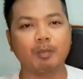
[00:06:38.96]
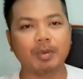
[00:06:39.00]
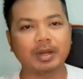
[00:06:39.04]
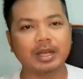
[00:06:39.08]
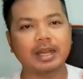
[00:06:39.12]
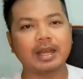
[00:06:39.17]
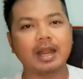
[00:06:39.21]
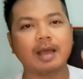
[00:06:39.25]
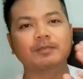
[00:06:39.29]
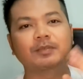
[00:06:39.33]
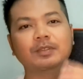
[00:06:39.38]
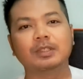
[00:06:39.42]
ผม
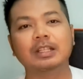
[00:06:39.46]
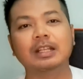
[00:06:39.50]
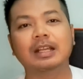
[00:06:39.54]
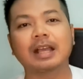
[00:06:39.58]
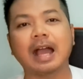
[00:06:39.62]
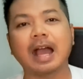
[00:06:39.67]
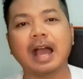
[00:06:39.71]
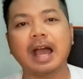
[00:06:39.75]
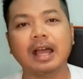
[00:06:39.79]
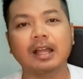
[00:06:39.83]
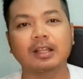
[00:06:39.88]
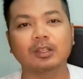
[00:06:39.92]
มาแนะนำสิน
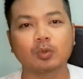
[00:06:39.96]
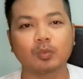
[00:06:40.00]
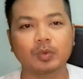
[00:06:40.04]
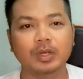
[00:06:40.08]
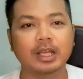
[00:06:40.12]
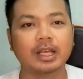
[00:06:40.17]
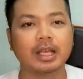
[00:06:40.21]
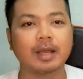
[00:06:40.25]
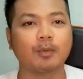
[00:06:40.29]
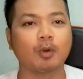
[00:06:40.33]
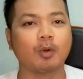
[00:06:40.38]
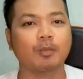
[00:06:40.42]
ค้าตัว
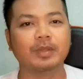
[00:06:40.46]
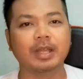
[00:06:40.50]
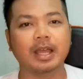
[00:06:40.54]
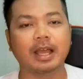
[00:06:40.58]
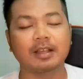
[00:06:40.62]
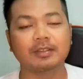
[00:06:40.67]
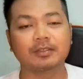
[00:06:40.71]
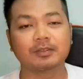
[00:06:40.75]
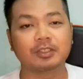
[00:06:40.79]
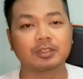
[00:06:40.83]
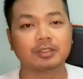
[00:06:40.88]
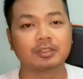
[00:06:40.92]
หนึ่งครับผม
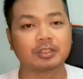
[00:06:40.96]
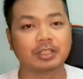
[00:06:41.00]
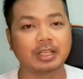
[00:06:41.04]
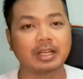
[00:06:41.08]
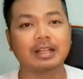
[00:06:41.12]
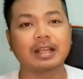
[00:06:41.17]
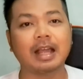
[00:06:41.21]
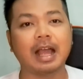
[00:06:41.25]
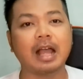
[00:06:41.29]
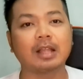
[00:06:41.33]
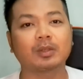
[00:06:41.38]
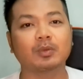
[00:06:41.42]
นะฮะ
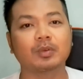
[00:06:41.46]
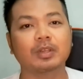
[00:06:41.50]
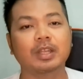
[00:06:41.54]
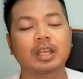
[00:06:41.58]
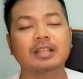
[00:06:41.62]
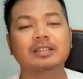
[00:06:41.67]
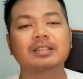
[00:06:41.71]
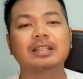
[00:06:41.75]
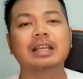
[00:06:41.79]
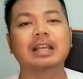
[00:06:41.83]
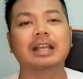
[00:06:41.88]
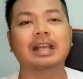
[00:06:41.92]
สินค้าตัว
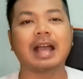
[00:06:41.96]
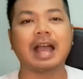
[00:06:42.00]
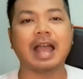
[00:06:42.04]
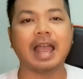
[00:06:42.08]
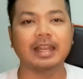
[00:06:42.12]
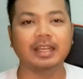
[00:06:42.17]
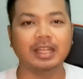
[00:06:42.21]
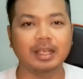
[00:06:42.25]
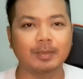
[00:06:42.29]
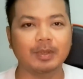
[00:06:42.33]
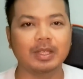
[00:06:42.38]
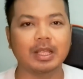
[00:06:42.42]
นี้ซึ่ง
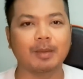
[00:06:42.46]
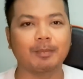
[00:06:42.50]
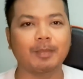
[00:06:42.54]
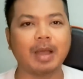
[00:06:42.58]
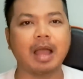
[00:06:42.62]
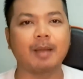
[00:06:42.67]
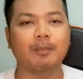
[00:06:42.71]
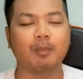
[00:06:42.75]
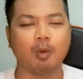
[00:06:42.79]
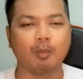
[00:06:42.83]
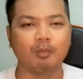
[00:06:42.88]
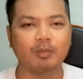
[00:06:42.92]
ขายดีเป็นอย่าง
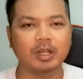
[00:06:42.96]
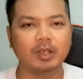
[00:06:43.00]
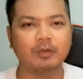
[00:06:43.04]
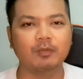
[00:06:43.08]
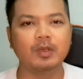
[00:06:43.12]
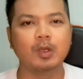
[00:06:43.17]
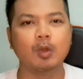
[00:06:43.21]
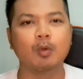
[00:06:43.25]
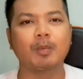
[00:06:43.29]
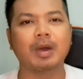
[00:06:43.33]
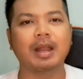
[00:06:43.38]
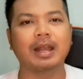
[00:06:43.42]
มาก ผมรี
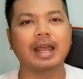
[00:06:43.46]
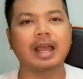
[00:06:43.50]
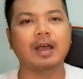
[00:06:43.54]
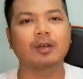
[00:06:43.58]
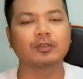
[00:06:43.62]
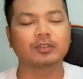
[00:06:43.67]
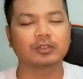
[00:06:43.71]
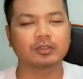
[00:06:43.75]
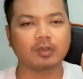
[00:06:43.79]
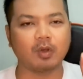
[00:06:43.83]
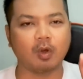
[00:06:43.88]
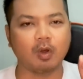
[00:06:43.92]
วิวมาแล้
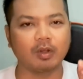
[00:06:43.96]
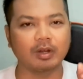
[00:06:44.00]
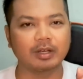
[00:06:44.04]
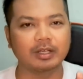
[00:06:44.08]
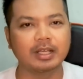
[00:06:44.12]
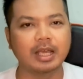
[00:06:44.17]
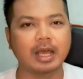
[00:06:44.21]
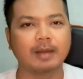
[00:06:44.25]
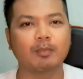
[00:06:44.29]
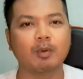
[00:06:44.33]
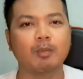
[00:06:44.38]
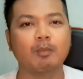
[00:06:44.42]
ว
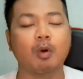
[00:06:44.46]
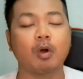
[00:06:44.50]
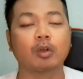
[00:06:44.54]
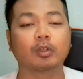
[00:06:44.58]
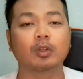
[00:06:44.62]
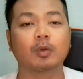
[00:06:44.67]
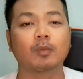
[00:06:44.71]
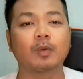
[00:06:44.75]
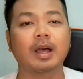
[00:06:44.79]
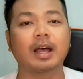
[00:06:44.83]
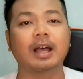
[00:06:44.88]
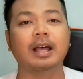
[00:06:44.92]
2 เดือนผมบอ
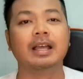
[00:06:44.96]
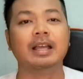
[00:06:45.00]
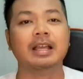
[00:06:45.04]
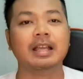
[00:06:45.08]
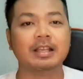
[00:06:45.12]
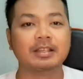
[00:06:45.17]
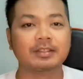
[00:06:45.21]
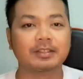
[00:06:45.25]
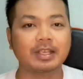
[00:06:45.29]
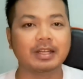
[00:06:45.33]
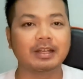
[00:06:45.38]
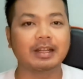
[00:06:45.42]
กตรงว่า
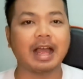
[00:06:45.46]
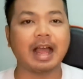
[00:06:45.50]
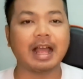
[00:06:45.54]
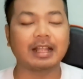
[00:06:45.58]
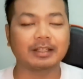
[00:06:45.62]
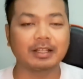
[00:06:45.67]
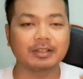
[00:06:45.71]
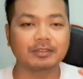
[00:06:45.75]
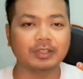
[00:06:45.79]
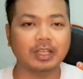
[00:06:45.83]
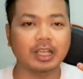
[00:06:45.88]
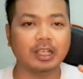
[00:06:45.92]
สินค้า
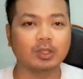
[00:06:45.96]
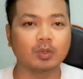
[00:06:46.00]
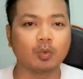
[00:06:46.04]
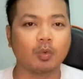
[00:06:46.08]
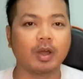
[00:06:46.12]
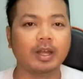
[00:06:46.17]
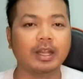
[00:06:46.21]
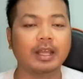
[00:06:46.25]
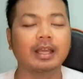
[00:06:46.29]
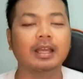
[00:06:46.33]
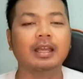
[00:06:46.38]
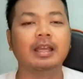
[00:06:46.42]
ทั้ง 4
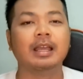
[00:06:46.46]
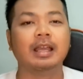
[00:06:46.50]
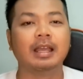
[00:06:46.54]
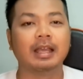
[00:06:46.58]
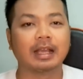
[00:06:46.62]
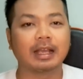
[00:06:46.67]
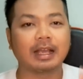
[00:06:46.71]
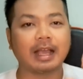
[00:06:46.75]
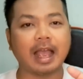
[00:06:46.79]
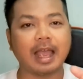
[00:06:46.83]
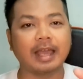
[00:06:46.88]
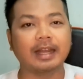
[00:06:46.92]
ตัวนี้
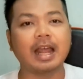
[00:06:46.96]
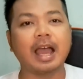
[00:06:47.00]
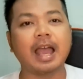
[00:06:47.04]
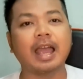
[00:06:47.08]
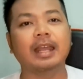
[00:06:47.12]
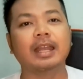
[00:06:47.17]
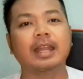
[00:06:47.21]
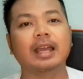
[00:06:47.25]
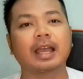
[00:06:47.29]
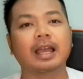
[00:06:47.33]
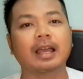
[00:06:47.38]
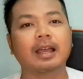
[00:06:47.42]
ขาย
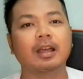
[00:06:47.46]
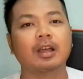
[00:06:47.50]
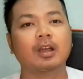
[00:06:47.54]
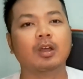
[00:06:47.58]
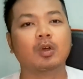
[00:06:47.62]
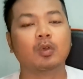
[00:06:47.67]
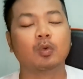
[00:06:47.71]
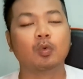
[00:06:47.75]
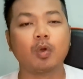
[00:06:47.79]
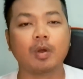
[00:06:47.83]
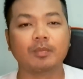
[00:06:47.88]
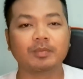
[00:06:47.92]
ได้นะฮะ
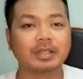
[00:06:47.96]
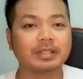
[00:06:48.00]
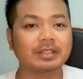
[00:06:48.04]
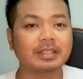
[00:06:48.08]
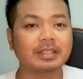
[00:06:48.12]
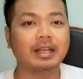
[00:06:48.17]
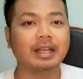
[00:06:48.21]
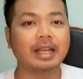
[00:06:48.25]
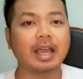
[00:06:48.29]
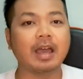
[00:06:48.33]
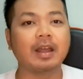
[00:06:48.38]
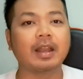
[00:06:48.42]
รว
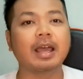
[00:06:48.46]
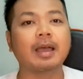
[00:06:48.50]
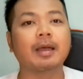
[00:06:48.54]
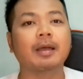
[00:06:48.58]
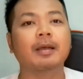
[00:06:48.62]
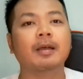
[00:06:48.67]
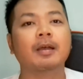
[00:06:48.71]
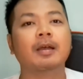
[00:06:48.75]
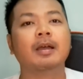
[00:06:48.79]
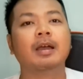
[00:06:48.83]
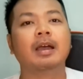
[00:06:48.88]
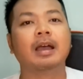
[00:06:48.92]
งสิ้นแล้วนะ
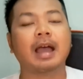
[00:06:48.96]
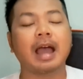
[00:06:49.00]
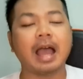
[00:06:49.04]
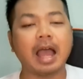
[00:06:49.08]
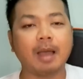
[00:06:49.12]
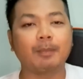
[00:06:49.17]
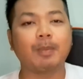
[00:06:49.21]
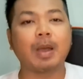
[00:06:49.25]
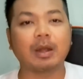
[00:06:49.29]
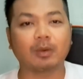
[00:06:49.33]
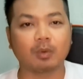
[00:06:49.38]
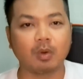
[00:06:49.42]
ฮะ
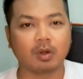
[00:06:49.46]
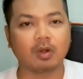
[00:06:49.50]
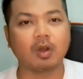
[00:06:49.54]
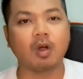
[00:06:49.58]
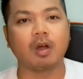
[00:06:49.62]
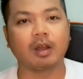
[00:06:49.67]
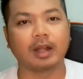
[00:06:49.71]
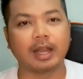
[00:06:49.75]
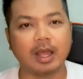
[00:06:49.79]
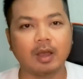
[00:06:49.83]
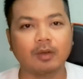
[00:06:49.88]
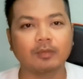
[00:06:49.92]
ห้าพันกว่า
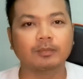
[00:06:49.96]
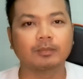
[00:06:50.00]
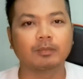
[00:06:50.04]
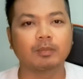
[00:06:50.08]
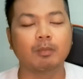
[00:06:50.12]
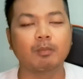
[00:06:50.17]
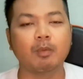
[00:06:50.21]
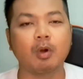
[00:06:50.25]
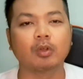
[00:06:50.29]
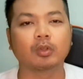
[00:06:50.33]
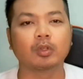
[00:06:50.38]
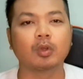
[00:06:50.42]
กล่องแล้ว
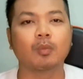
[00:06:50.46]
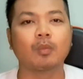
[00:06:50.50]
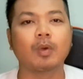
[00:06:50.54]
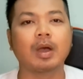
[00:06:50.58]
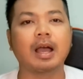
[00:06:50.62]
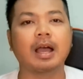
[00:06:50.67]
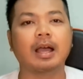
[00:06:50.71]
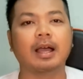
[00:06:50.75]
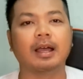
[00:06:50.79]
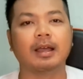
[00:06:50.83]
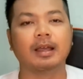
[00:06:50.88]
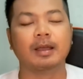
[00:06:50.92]
ผมบอกตรง
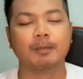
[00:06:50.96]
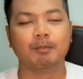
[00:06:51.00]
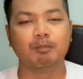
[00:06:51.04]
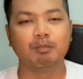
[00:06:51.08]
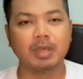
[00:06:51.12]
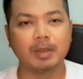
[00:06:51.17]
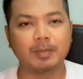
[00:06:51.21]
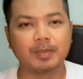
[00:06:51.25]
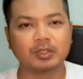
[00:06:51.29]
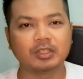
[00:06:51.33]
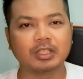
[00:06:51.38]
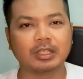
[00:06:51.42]
ว่า
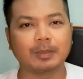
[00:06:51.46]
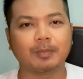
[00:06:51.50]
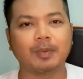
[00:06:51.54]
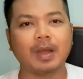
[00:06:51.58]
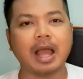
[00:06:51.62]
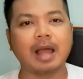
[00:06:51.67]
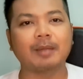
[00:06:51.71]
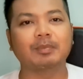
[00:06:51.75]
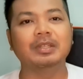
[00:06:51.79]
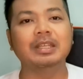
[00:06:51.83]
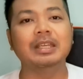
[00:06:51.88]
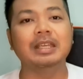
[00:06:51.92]
มีประสิทธิ
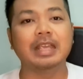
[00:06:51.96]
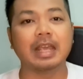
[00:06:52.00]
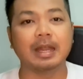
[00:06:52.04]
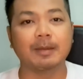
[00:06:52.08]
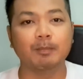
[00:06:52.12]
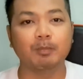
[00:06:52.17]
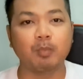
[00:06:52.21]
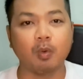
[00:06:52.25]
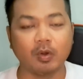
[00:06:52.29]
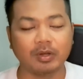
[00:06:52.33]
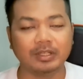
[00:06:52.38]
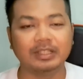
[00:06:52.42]
ภาพที่
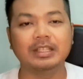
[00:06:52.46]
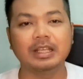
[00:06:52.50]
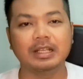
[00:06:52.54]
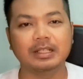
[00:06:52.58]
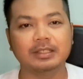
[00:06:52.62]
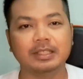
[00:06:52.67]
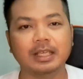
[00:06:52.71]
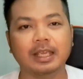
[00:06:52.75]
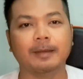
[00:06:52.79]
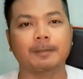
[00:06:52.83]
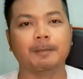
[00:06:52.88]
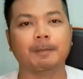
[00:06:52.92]
เห็นผลจ
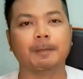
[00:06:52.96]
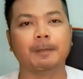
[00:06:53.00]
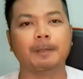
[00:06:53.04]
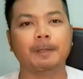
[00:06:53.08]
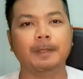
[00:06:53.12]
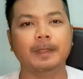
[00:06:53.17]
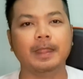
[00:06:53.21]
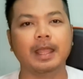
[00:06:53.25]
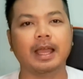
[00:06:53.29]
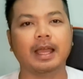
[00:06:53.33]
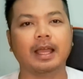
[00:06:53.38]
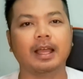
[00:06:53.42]
ริ
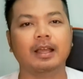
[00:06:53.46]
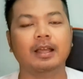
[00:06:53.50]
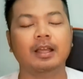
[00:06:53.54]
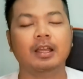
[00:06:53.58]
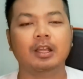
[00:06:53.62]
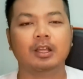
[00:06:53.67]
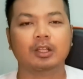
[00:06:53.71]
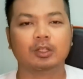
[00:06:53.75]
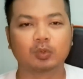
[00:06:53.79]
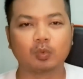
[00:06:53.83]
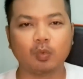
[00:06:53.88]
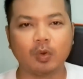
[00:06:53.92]
งๆนะฮะ
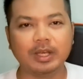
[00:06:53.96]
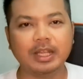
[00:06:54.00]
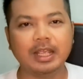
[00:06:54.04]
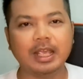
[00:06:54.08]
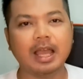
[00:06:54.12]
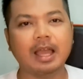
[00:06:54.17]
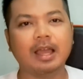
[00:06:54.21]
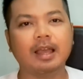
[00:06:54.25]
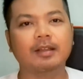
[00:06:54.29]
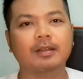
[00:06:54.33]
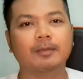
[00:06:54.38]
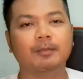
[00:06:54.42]
ตัว
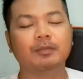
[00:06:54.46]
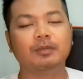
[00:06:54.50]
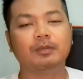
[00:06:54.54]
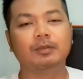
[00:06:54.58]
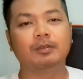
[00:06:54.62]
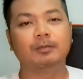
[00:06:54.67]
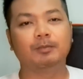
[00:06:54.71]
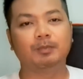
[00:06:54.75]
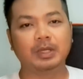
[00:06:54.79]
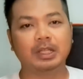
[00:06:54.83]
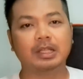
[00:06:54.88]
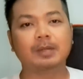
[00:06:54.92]
นี้ฮะ
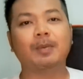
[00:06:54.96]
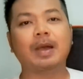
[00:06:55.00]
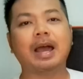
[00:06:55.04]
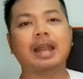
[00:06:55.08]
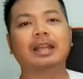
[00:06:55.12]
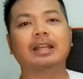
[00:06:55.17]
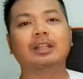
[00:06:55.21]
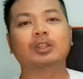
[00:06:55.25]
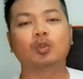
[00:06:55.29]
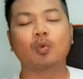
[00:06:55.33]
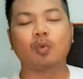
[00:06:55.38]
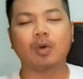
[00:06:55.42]
ผลิต
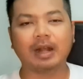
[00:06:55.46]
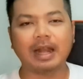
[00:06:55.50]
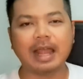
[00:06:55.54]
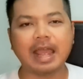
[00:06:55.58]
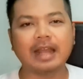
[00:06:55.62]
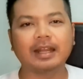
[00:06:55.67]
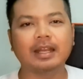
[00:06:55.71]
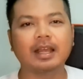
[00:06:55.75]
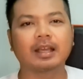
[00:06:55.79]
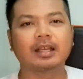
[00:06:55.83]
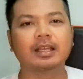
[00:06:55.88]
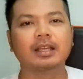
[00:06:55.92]
ภัณฑ์ตัว
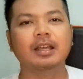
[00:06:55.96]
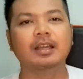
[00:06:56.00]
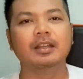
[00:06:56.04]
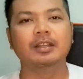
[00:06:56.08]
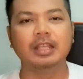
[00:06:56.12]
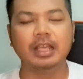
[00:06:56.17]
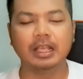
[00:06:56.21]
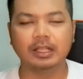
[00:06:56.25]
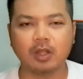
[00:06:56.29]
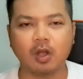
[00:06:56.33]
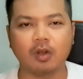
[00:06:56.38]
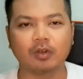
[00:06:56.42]
แรกนั่นคือ
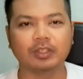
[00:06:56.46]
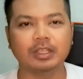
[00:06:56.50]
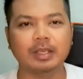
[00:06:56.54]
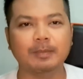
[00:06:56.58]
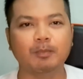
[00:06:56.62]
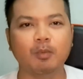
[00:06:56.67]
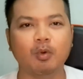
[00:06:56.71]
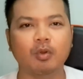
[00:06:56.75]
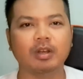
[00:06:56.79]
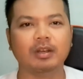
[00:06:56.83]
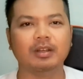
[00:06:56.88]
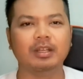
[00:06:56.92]
ดีท็อก
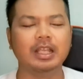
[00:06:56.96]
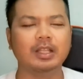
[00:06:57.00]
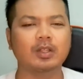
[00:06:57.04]
ญี่ปุ่น